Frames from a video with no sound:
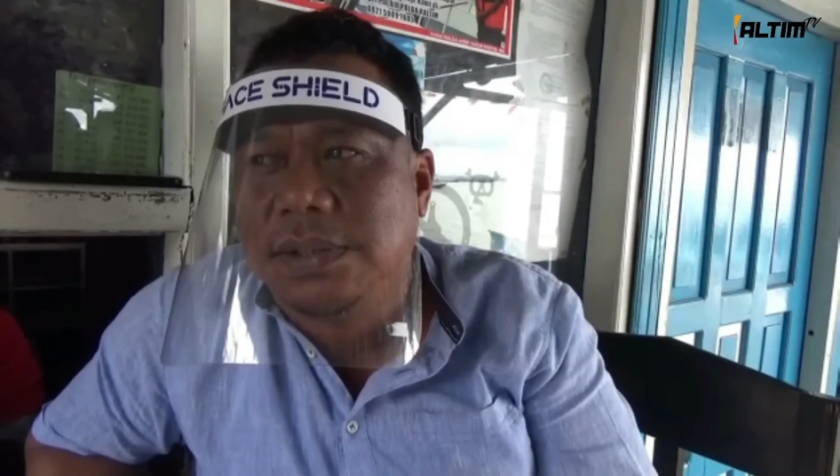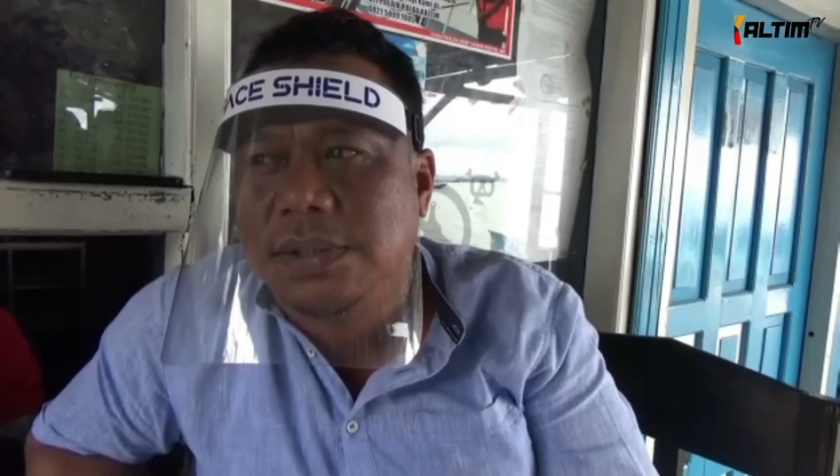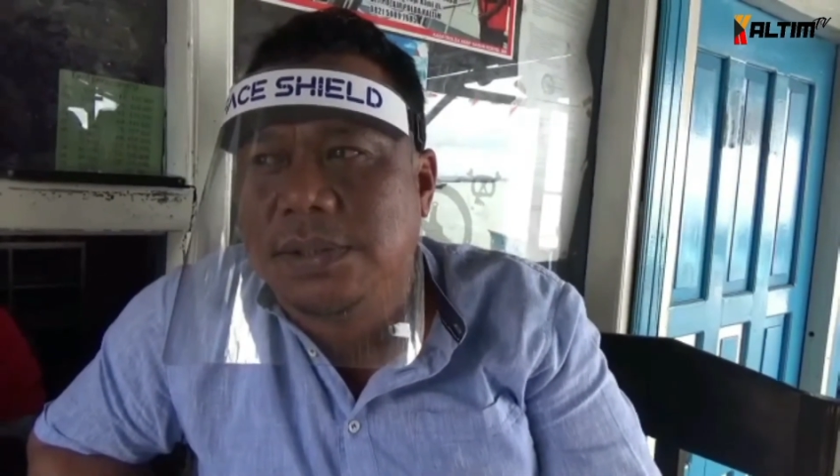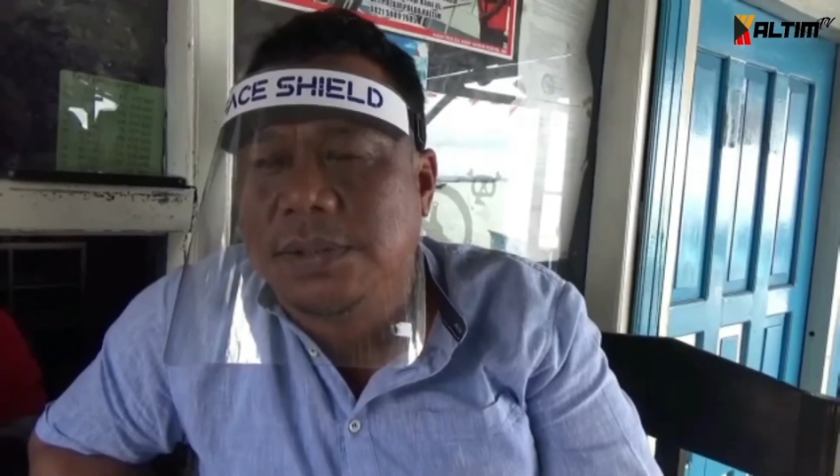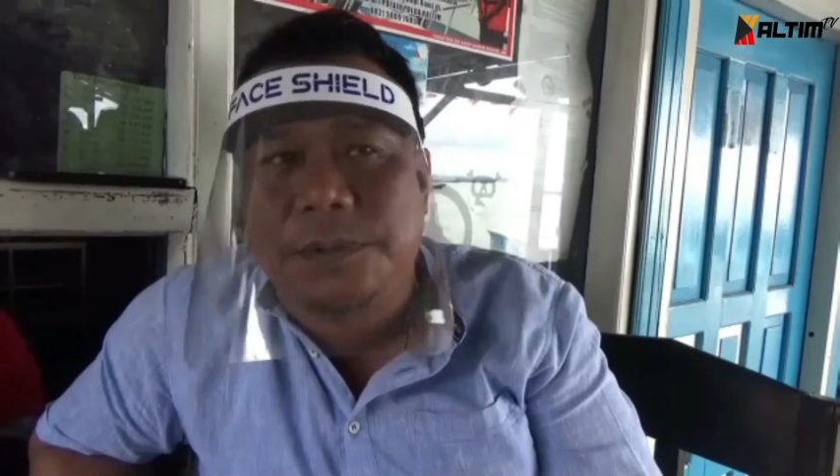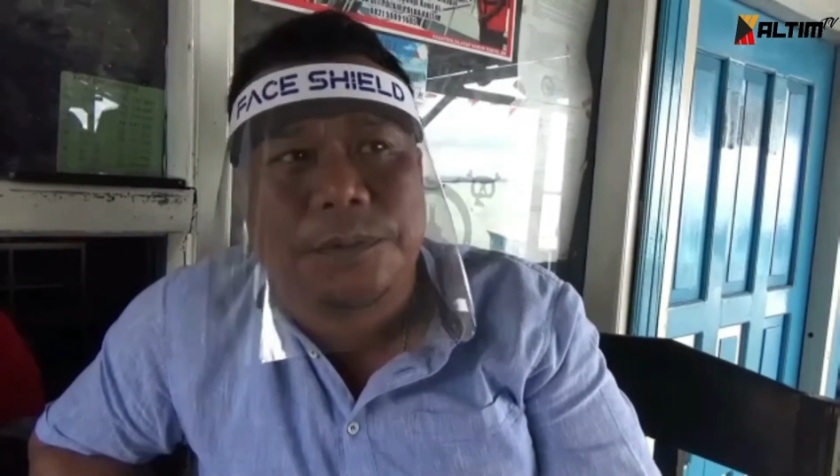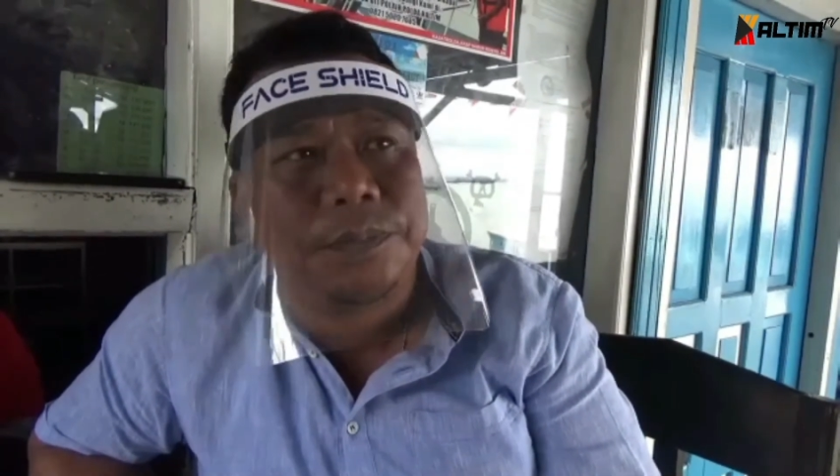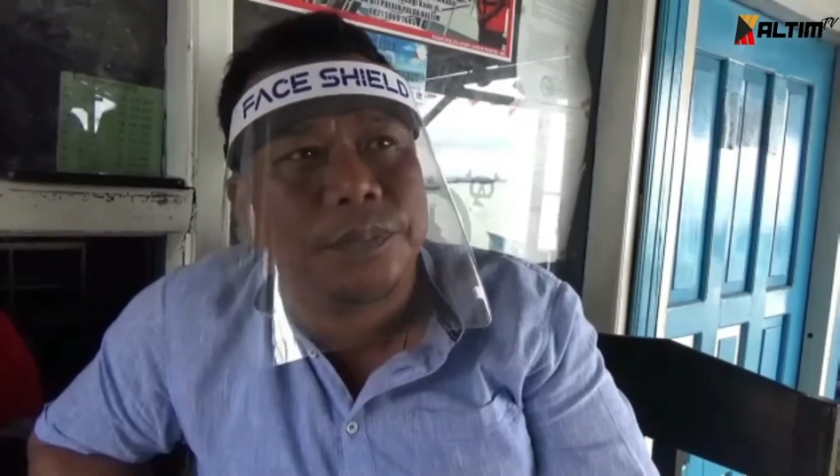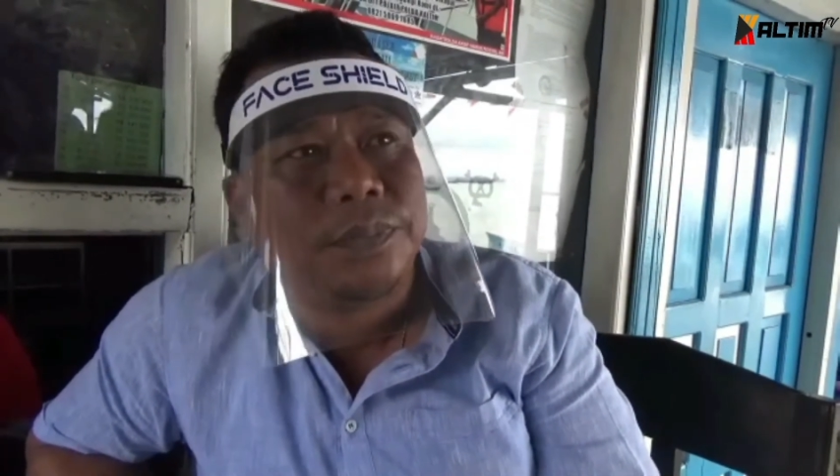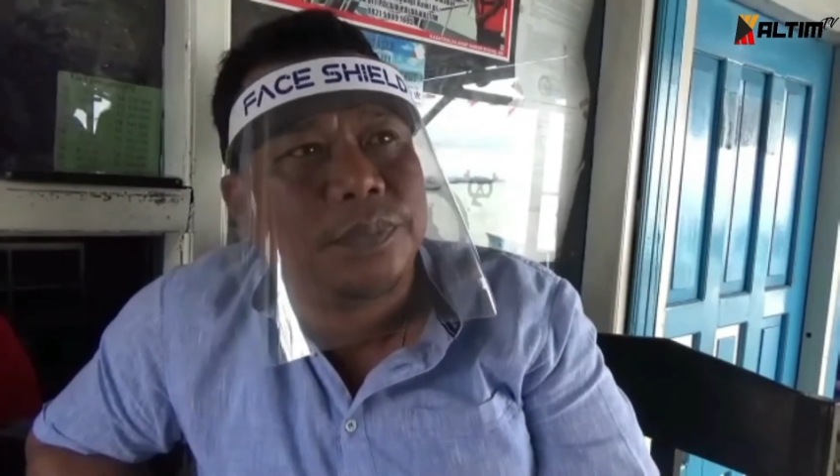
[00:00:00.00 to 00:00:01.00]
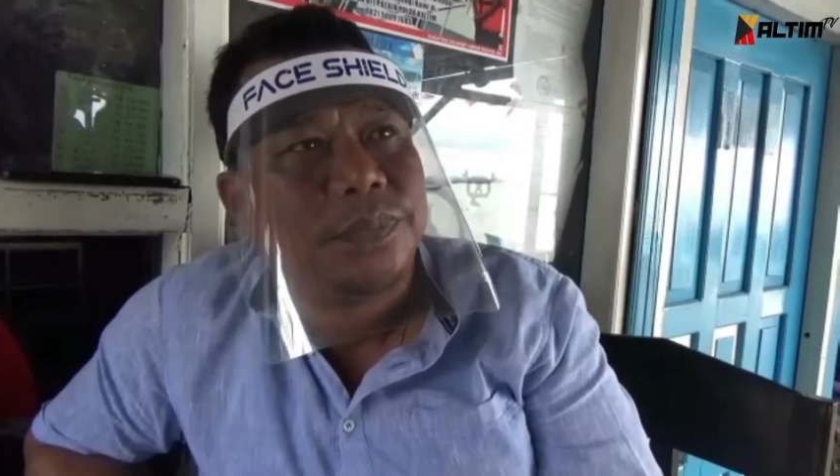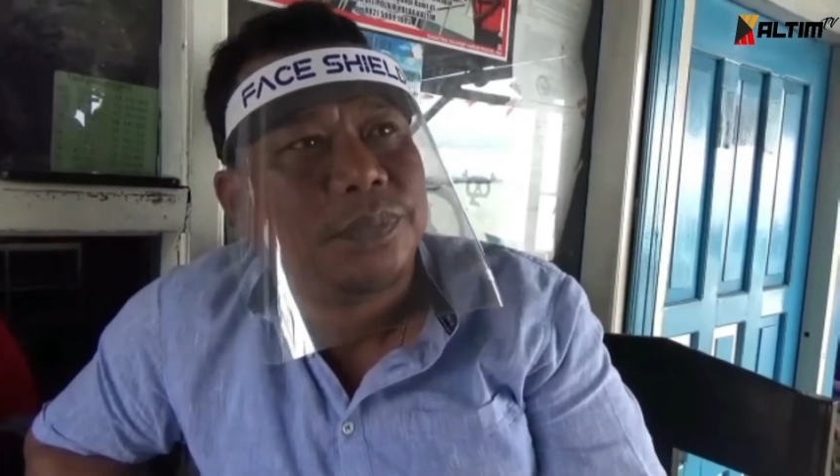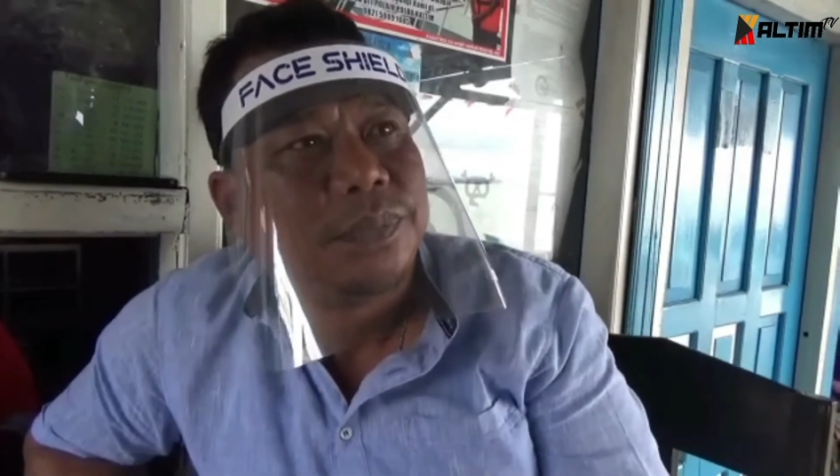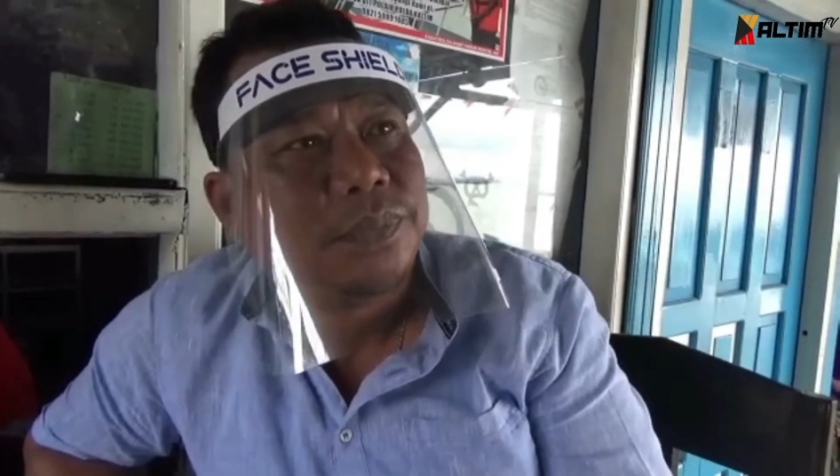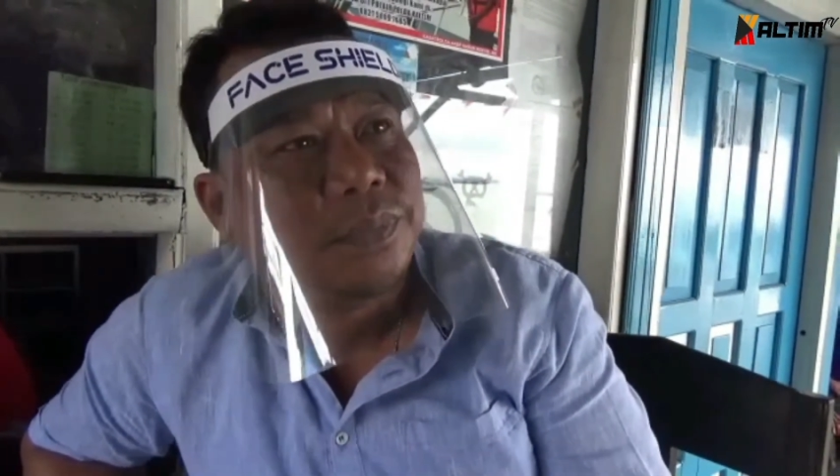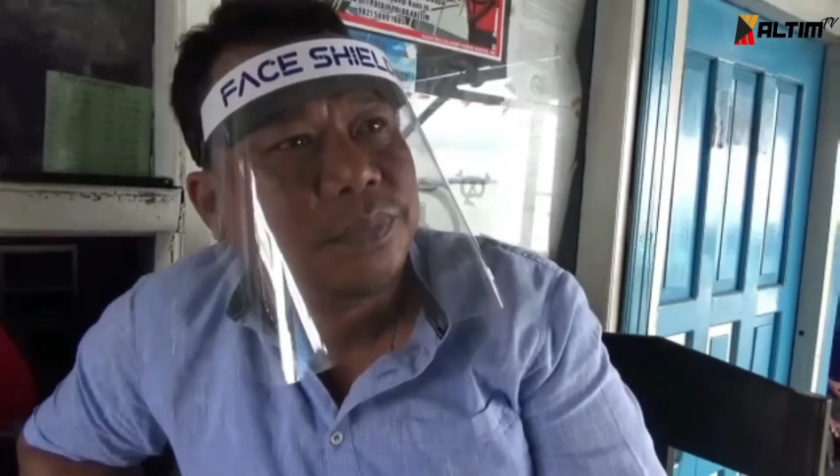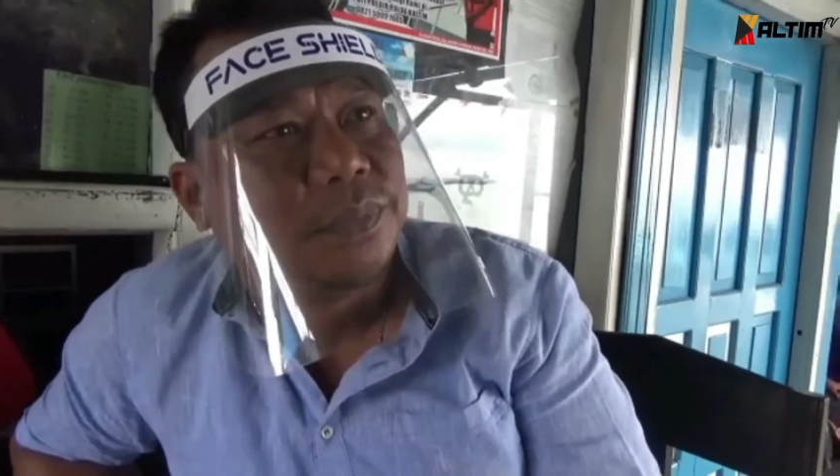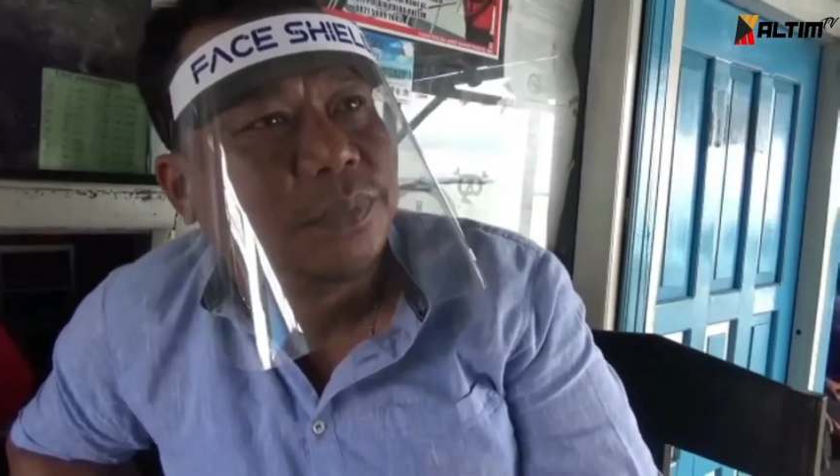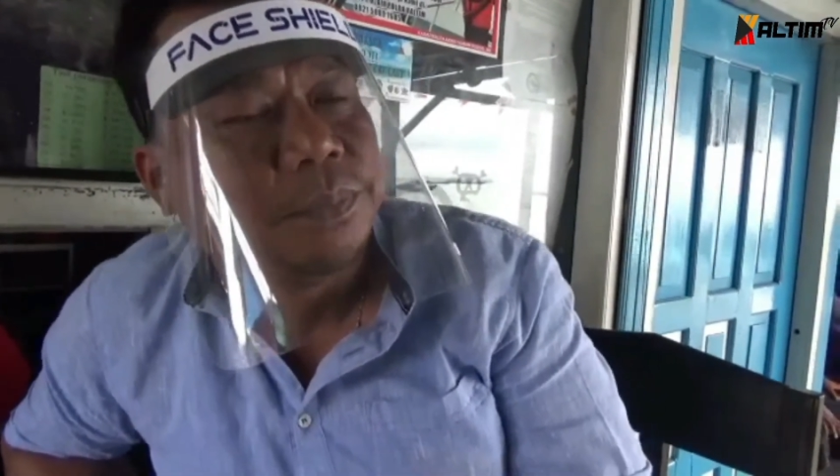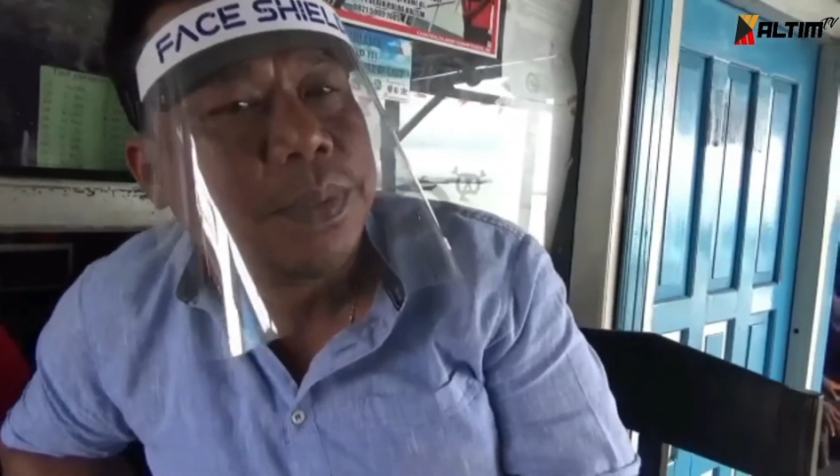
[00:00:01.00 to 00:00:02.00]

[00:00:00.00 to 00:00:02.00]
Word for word: 50% itu berapa mbak?